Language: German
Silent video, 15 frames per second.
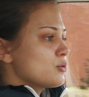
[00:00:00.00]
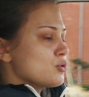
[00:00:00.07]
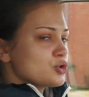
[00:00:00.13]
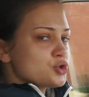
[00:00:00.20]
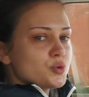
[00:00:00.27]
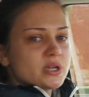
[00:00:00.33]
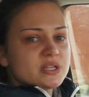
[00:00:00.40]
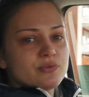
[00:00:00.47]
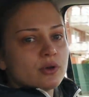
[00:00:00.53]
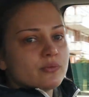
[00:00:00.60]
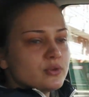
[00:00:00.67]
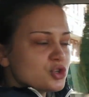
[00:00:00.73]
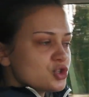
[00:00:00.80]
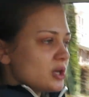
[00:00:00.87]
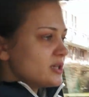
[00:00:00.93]
gucken schon, dass wir
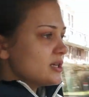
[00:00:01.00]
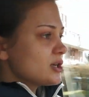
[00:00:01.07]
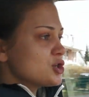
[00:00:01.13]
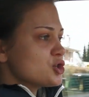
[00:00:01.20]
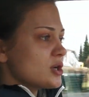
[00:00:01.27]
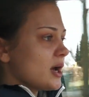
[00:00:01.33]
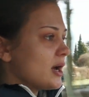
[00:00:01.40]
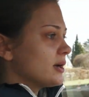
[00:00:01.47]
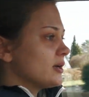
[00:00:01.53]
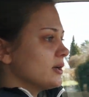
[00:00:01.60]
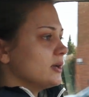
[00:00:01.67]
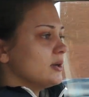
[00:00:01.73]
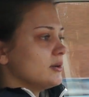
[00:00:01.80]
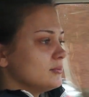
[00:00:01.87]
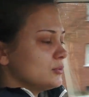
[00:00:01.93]
irgendwie strategisch daran
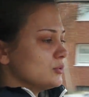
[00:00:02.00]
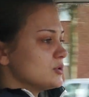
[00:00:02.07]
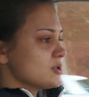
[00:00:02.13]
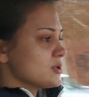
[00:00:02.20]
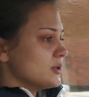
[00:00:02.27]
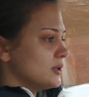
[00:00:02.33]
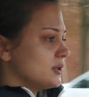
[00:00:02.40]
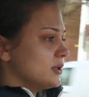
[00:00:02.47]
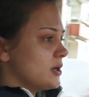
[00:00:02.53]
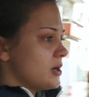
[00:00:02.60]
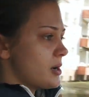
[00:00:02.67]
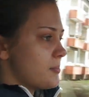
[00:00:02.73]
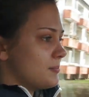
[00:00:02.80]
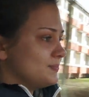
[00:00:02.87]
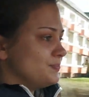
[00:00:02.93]
gehen, unsere
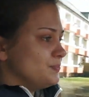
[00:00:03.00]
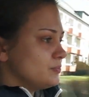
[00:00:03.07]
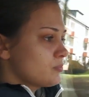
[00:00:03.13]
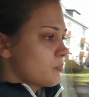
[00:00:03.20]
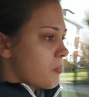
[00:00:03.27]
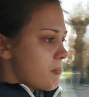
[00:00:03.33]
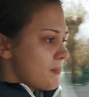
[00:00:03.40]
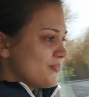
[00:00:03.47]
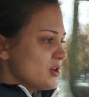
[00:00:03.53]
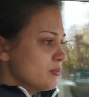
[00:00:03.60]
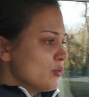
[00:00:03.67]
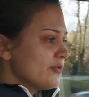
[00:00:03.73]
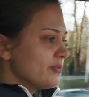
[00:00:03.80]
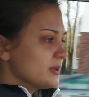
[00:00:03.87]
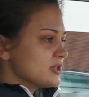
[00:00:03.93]
ähm, die
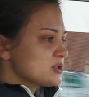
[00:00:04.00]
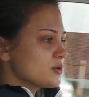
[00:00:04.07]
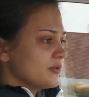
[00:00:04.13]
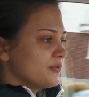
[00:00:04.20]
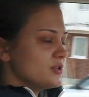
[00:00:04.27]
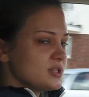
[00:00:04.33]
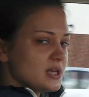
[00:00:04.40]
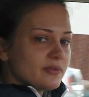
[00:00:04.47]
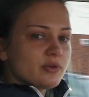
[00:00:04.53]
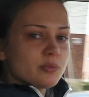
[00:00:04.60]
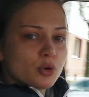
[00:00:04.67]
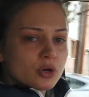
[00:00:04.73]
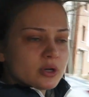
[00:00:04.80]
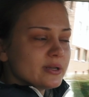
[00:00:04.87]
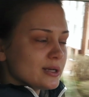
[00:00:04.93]
Movement so effizient wie
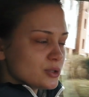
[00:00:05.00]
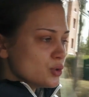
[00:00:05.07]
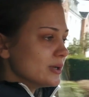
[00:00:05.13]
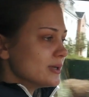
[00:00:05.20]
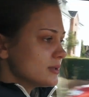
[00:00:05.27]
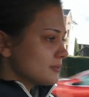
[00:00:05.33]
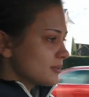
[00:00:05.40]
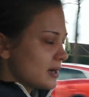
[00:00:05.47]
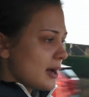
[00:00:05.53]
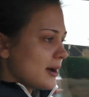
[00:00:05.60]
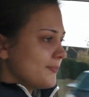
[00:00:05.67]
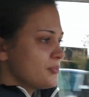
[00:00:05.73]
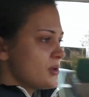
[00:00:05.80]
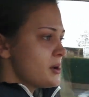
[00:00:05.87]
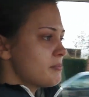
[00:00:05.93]
möglich natürlich, klar,
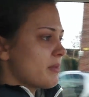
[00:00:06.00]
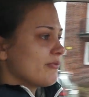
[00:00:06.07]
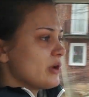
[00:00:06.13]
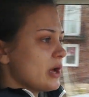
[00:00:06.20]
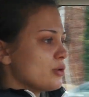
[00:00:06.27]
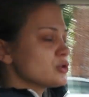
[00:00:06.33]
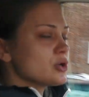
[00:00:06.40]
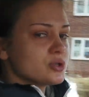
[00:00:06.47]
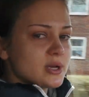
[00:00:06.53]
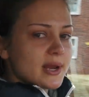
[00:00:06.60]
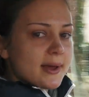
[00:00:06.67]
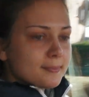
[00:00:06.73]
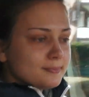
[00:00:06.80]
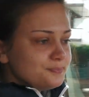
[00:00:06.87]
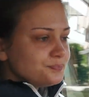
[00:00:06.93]
man will ja auch daraus
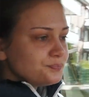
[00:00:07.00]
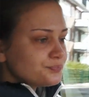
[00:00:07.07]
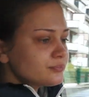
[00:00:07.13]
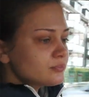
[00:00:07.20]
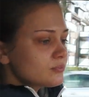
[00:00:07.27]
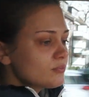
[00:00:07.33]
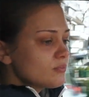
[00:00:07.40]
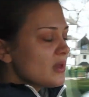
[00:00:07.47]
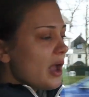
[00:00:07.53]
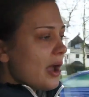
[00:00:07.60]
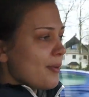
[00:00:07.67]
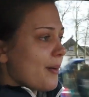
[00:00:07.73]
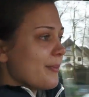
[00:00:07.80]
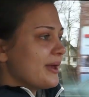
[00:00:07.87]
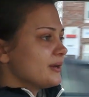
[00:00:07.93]
lernen.
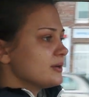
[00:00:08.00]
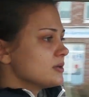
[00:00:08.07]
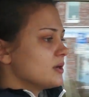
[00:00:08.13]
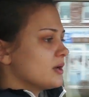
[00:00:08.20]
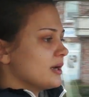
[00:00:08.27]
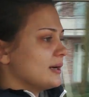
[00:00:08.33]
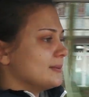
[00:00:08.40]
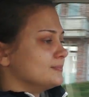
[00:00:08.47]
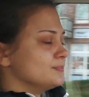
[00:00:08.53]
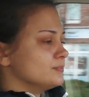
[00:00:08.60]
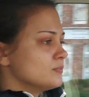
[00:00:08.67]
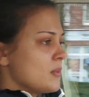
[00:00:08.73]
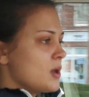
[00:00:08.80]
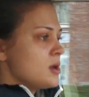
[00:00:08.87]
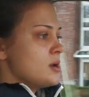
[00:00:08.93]
Aber am Ende
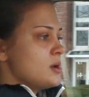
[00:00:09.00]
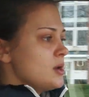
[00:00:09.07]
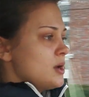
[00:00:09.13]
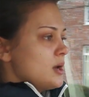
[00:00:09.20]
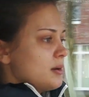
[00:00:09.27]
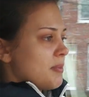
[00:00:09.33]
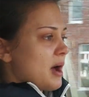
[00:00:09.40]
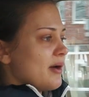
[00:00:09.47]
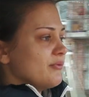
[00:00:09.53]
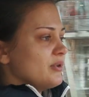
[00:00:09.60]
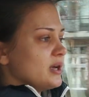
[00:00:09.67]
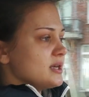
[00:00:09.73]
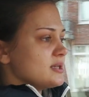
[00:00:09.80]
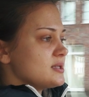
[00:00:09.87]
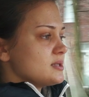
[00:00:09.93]
ähm, machen
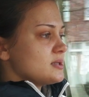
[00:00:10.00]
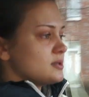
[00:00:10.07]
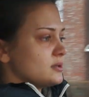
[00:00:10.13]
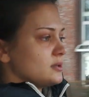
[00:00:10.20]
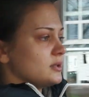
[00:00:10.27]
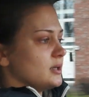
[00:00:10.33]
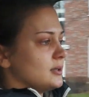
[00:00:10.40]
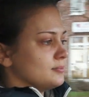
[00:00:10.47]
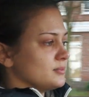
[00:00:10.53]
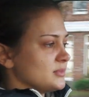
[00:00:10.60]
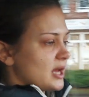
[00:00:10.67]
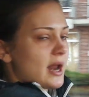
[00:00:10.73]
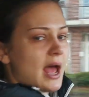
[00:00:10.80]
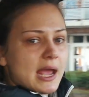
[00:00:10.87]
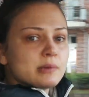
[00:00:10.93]
wir es ähm,
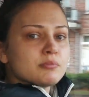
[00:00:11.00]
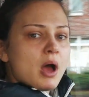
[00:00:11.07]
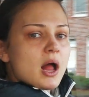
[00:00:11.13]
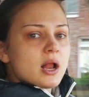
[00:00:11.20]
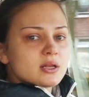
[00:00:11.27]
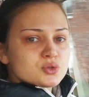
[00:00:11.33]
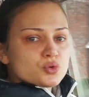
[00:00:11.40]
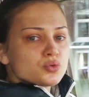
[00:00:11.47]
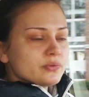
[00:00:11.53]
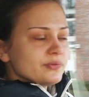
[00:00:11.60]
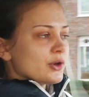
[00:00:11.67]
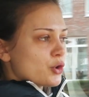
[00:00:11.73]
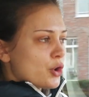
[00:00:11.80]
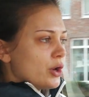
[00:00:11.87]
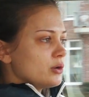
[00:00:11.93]
dann einmal so gut
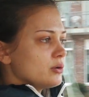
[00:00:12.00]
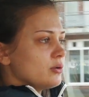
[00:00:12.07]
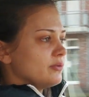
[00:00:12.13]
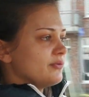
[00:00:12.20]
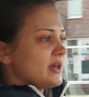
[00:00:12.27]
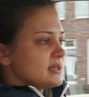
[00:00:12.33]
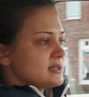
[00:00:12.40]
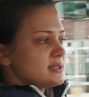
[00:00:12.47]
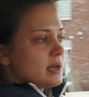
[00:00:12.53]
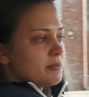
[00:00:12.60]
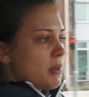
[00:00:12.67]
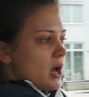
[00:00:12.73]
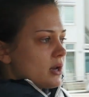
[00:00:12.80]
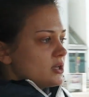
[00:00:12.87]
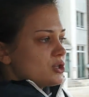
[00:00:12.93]
wir können und wenn es dann
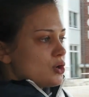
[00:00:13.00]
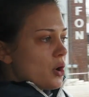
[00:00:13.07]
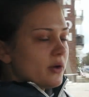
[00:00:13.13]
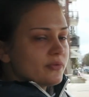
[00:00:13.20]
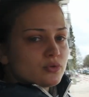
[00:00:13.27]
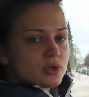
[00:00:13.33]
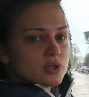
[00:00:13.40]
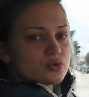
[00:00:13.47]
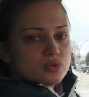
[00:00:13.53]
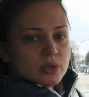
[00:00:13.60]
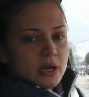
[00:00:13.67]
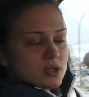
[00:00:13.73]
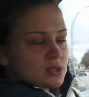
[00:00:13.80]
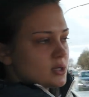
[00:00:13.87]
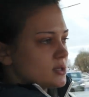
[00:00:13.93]
mal nicht läuft oder so,
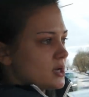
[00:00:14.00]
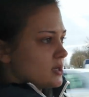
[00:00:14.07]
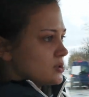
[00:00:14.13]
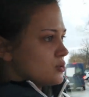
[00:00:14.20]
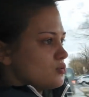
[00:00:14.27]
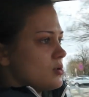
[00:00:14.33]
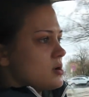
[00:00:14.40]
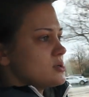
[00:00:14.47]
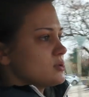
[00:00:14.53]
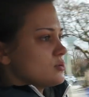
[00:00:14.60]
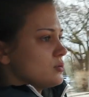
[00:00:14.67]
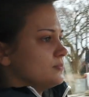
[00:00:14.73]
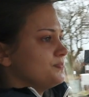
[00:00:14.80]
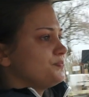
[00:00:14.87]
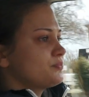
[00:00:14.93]
dann ist das halt so. Also
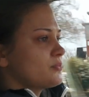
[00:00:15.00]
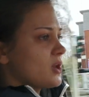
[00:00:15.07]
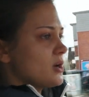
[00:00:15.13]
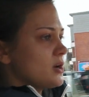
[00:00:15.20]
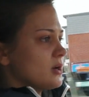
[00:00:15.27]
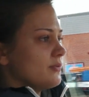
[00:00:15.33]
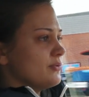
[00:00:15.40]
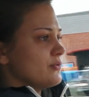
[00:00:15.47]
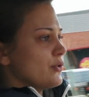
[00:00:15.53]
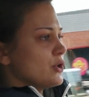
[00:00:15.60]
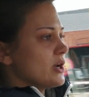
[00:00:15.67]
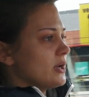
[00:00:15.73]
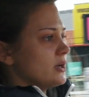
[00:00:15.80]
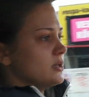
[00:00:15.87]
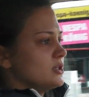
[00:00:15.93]
äh, wir wollen
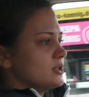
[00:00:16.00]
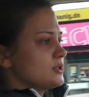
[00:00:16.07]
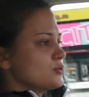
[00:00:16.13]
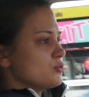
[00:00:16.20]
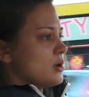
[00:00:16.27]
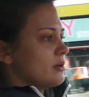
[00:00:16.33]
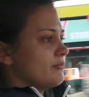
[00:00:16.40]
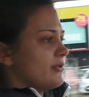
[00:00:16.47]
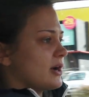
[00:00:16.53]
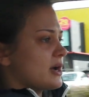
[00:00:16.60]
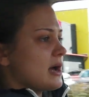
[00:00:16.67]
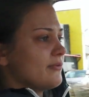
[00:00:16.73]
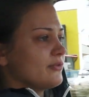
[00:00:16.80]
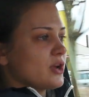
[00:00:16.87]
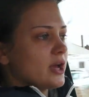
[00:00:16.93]
da nicht so
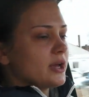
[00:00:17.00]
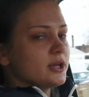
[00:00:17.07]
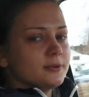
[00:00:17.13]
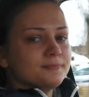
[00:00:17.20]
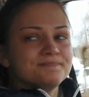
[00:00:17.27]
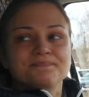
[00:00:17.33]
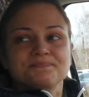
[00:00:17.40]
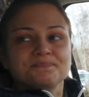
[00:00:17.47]
verkrampft reingehen.